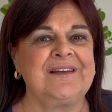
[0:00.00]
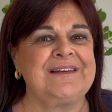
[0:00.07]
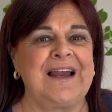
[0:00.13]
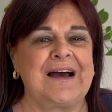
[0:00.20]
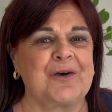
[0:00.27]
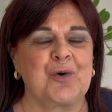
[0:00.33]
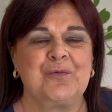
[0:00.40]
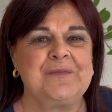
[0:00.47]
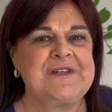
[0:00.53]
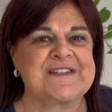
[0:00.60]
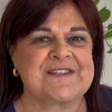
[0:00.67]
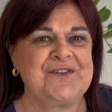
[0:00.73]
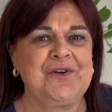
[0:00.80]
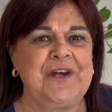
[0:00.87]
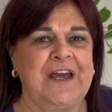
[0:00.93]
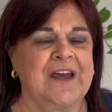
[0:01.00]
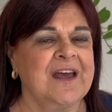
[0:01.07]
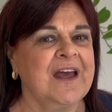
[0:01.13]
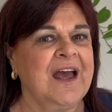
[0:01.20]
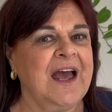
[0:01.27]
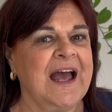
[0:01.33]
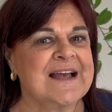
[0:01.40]
la commissione
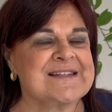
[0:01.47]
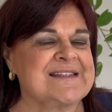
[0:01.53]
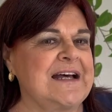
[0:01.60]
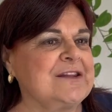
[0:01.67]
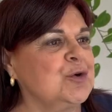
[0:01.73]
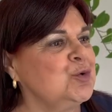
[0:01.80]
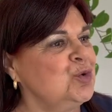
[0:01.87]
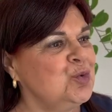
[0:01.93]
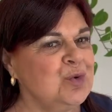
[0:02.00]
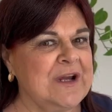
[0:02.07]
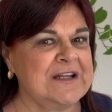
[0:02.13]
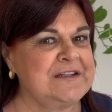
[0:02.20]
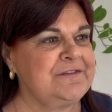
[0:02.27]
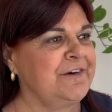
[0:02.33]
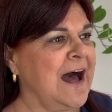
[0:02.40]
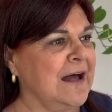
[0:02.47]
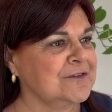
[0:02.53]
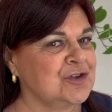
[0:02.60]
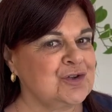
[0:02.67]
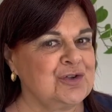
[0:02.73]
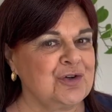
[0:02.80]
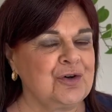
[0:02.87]
è stata un nulla di
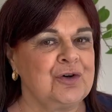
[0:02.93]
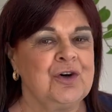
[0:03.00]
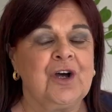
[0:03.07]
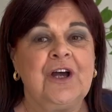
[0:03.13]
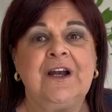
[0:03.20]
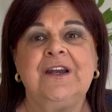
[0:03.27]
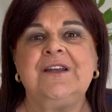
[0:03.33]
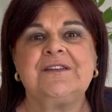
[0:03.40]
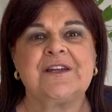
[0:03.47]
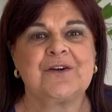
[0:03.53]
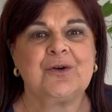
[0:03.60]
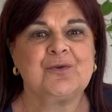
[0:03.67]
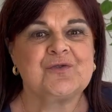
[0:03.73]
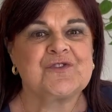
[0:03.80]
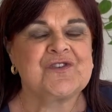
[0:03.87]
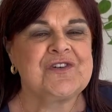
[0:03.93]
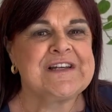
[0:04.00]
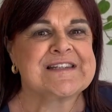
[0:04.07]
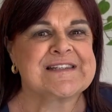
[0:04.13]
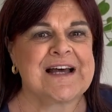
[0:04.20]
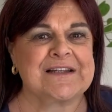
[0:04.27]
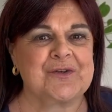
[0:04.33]
fatto. L'interlocuzione è
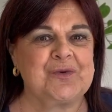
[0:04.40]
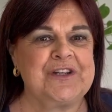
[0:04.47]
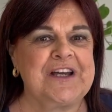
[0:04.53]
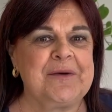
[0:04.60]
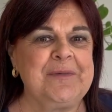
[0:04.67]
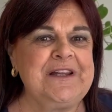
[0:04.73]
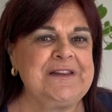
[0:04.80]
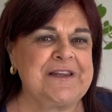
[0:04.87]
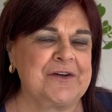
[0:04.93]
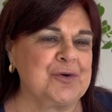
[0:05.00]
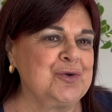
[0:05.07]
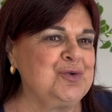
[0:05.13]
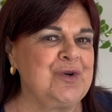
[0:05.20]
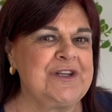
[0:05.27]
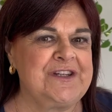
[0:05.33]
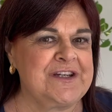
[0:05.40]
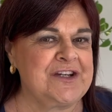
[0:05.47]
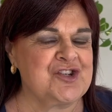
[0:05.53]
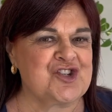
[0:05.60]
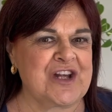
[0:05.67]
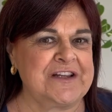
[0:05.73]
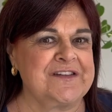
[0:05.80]
stata unicamente con due
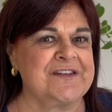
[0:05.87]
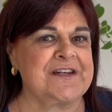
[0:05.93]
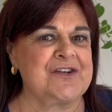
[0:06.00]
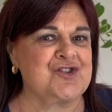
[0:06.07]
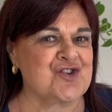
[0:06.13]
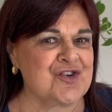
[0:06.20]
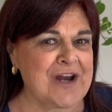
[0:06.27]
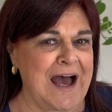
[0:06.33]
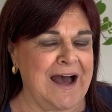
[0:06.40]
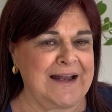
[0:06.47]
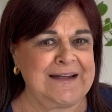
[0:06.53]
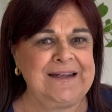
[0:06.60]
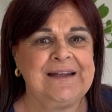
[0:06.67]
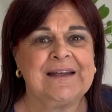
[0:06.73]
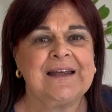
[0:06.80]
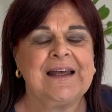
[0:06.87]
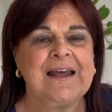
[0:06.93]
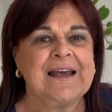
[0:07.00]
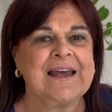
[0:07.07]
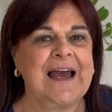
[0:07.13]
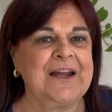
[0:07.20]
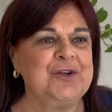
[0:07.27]
dirigenti regionali
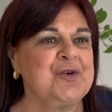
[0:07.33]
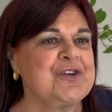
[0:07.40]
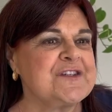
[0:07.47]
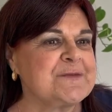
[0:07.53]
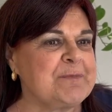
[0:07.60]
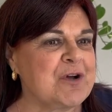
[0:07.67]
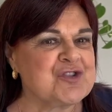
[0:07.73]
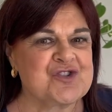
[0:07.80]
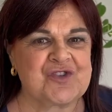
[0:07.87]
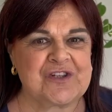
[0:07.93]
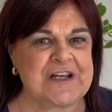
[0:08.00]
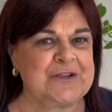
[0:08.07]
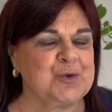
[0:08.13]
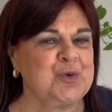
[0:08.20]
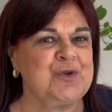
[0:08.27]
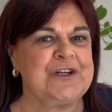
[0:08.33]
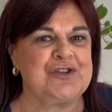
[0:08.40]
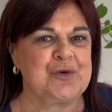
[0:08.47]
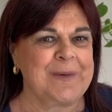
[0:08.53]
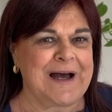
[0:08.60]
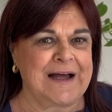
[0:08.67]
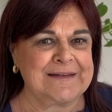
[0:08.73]
che hanno risposto ad alcune
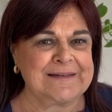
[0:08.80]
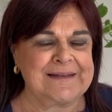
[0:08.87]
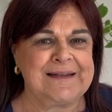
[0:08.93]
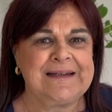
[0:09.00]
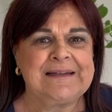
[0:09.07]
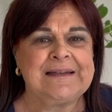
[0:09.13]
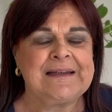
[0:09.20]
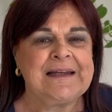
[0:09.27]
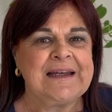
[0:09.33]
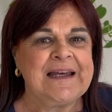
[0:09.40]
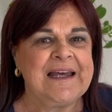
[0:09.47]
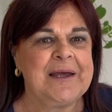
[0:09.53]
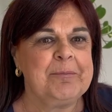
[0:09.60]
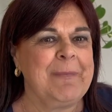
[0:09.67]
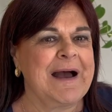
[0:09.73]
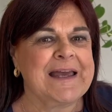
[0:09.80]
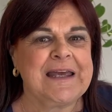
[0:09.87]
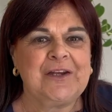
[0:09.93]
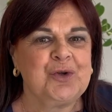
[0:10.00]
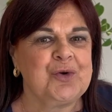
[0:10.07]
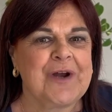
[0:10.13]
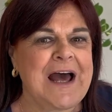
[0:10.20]
domande, eh, ma
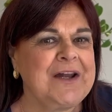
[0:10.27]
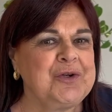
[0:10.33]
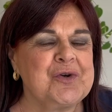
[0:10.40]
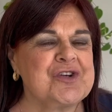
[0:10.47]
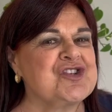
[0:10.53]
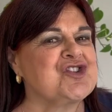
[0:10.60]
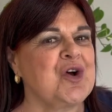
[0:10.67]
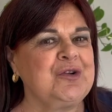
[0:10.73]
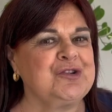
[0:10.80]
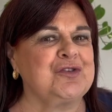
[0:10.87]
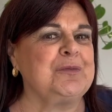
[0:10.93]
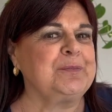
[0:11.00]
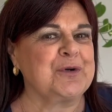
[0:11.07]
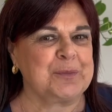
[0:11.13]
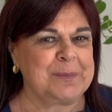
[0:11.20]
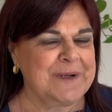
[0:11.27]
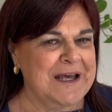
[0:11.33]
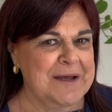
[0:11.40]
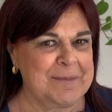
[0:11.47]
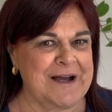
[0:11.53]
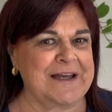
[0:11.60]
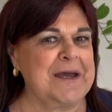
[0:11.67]
che non hanno risolto il
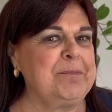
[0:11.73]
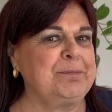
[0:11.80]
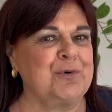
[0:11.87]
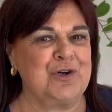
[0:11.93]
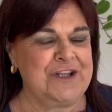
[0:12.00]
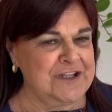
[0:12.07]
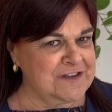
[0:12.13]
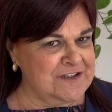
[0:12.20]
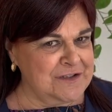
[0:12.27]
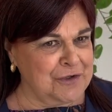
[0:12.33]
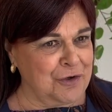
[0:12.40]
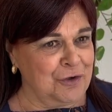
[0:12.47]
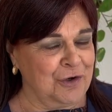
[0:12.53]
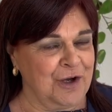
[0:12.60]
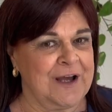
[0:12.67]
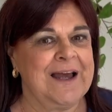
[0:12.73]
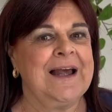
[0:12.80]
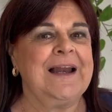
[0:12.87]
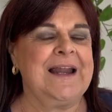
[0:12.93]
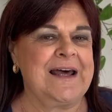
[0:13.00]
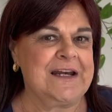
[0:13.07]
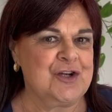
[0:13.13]
problema, che è politico.
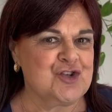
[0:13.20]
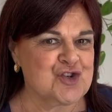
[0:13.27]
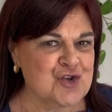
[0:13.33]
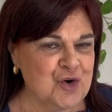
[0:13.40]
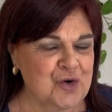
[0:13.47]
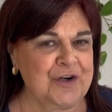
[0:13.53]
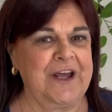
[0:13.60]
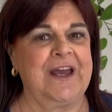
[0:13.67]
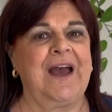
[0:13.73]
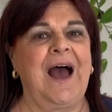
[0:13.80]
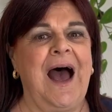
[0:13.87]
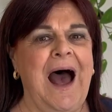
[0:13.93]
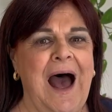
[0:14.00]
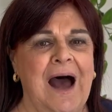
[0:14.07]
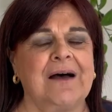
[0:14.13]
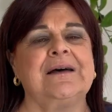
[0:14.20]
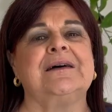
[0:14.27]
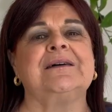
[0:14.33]
La regione ha